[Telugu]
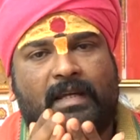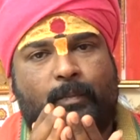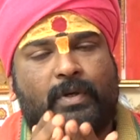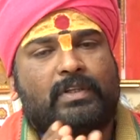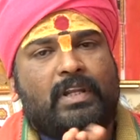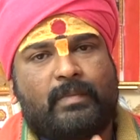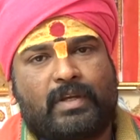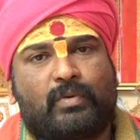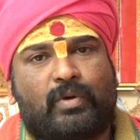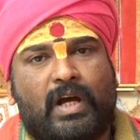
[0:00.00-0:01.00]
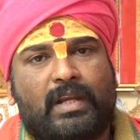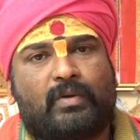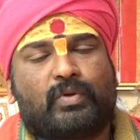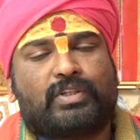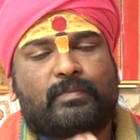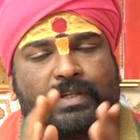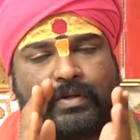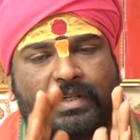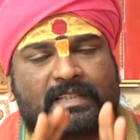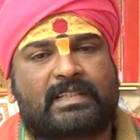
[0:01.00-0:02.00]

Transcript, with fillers: దంపతులే మీ గృహానికి వచ్చి మీ యొక్క